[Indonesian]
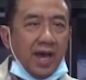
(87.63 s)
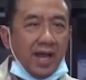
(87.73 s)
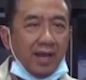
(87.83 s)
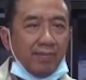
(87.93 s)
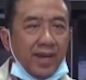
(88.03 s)

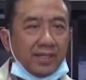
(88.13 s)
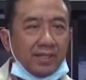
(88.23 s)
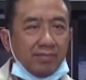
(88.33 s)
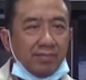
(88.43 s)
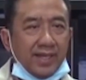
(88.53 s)

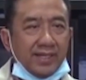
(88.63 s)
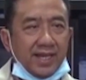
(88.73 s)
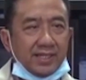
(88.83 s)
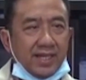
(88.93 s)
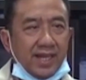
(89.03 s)
alamat
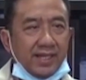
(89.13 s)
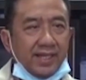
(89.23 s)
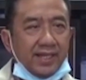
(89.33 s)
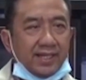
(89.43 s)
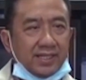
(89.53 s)

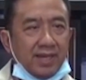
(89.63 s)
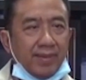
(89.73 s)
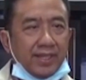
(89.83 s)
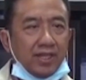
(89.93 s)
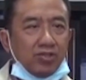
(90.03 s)
Banjarsari,
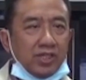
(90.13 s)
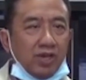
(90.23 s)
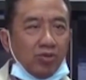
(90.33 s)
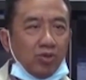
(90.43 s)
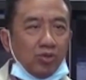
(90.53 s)
Kecamatan
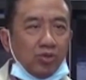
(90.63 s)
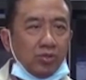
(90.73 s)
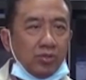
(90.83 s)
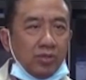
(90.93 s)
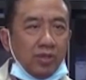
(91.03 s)

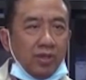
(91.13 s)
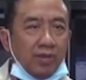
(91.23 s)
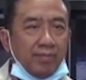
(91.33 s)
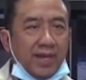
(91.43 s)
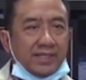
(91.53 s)
Dusawungu,
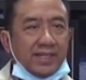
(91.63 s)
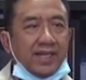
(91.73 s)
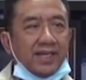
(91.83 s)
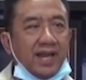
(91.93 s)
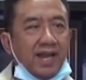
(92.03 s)

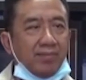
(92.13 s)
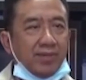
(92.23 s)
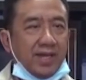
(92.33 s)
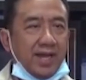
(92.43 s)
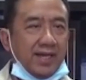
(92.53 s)
pasien
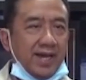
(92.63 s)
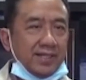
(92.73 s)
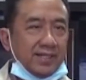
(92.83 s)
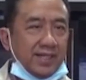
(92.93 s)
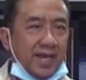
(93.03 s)
dalam
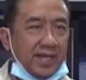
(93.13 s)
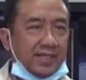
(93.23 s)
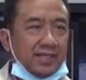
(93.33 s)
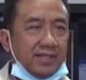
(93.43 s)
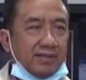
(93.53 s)
keadaan sehat.